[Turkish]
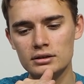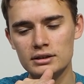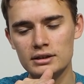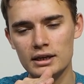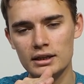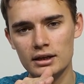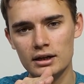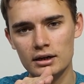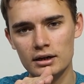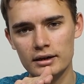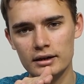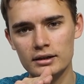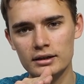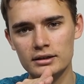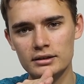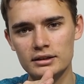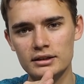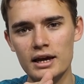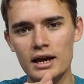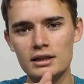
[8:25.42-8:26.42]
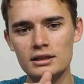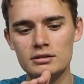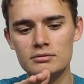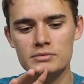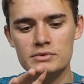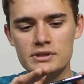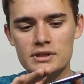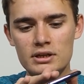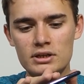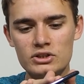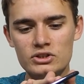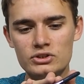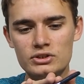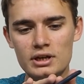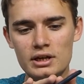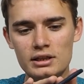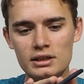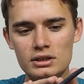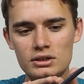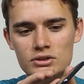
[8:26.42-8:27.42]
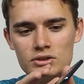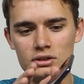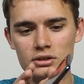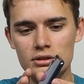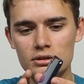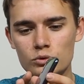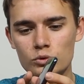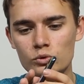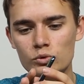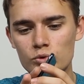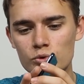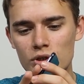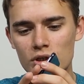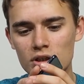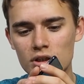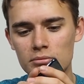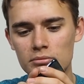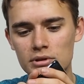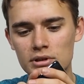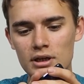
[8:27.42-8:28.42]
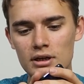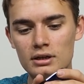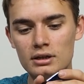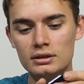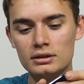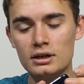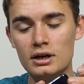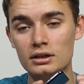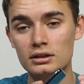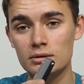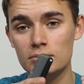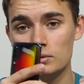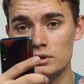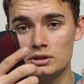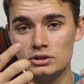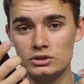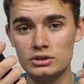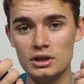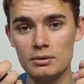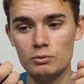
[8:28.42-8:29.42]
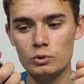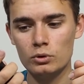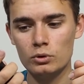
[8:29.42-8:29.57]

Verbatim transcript: kenarlara geldiğimizde inceldiği için tutuş anlamında daha da bir işlem